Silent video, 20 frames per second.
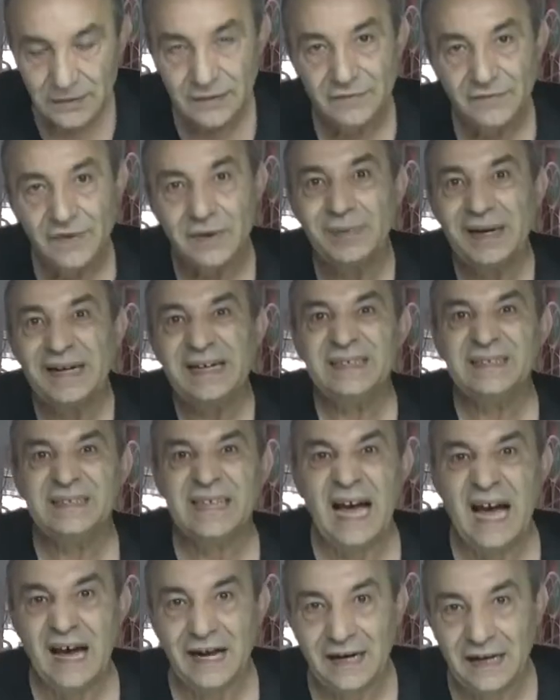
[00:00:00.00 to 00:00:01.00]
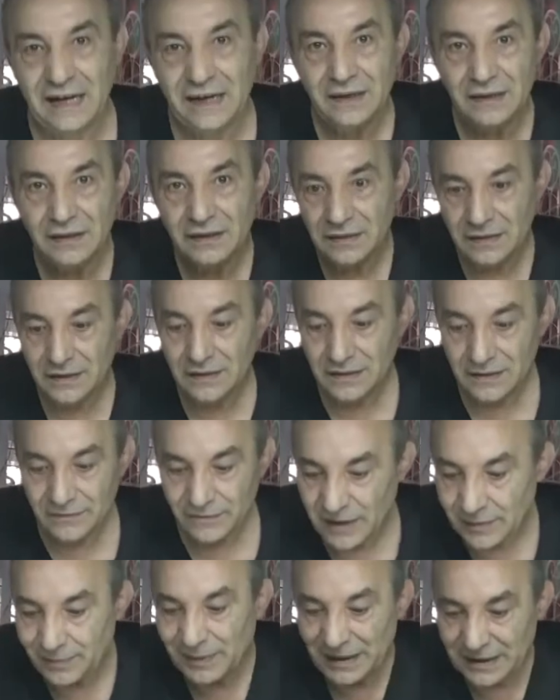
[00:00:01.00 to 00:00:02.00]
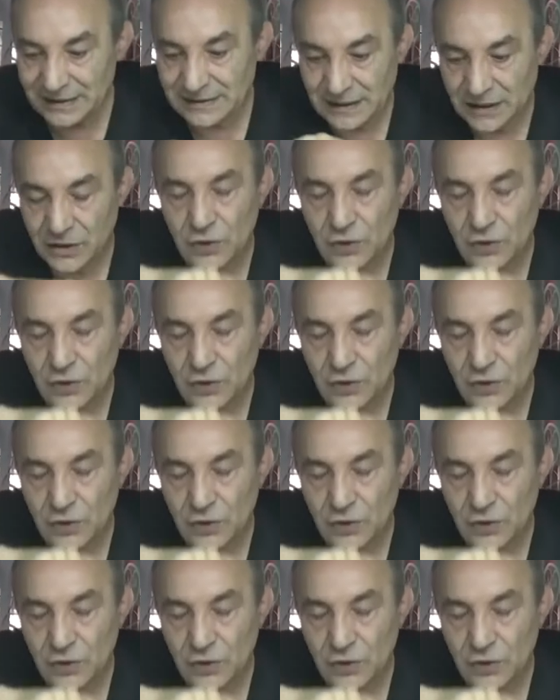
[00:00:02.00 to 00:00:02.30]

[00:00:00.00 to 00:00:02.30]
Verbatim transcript: verbalizzare, verbalizzare,